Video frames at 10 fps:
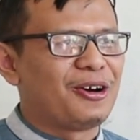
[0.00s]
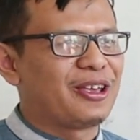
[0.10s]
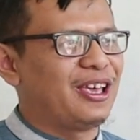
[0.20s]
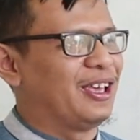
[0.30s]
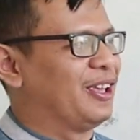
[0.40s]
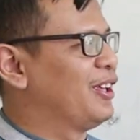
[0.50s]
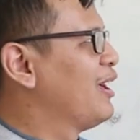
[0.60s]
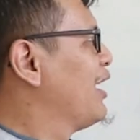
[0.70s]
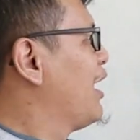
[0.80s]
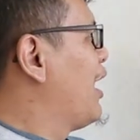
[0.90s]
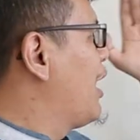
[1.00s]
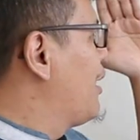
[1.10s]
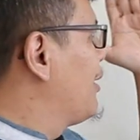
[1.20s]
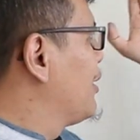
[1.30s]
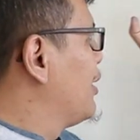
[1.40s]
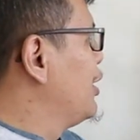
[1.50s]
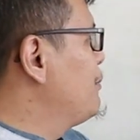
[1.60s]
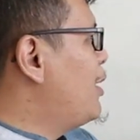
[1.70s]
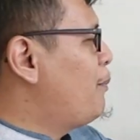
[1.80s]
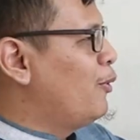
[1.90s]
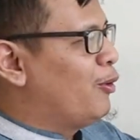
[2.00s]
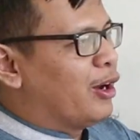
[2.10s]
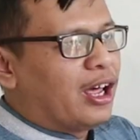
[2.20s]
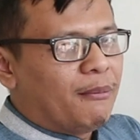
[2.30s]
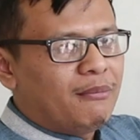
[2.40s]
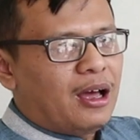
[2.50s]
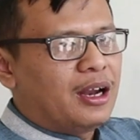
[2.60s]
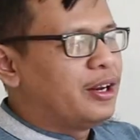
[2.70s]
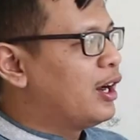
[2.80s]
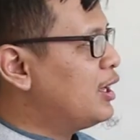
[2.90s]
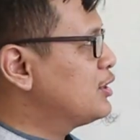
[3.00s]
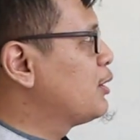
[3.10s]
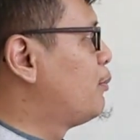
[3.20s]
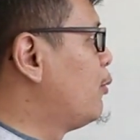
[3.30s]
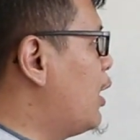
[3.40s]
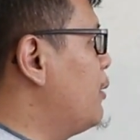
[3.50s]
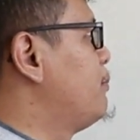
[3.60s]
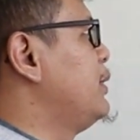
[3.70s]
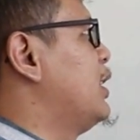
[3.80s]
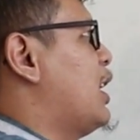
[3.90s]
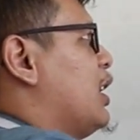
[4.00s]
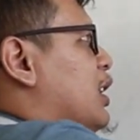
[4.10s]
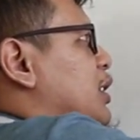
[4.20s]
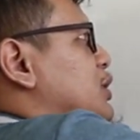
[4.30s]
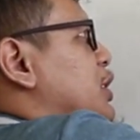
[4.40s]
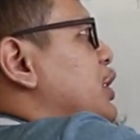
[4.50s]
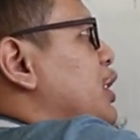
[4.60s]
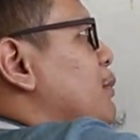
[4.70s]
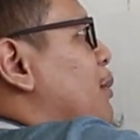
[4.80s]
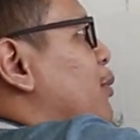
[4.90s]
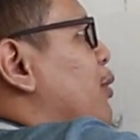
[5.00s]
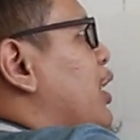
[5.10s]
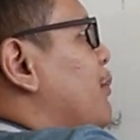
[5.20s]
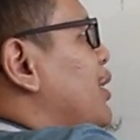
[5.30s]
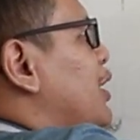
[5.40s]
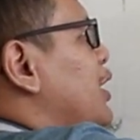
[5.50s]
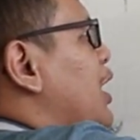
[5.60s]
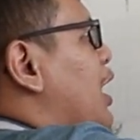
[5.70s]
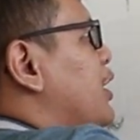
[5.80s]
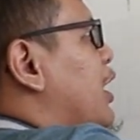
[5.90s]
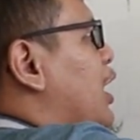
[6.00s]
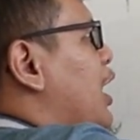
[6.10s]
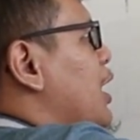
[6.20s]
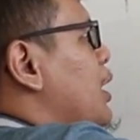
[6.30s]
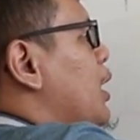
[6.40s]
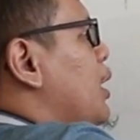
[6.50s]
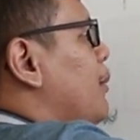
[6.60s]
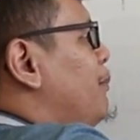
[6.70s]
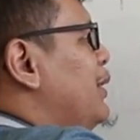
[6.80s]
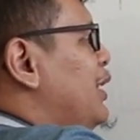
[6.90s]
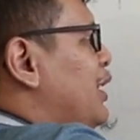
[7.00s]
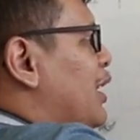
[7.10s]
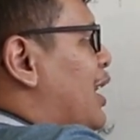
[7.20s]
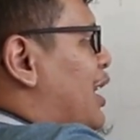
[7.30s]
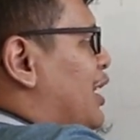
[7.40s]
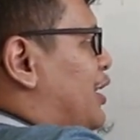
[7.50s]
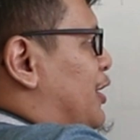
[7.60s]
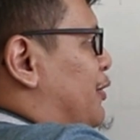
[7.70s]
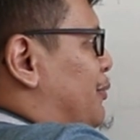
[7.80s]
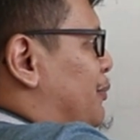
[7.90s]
Oke. 56 adalah sebuah bilangan. Jadi 56 ini adalah bilangan.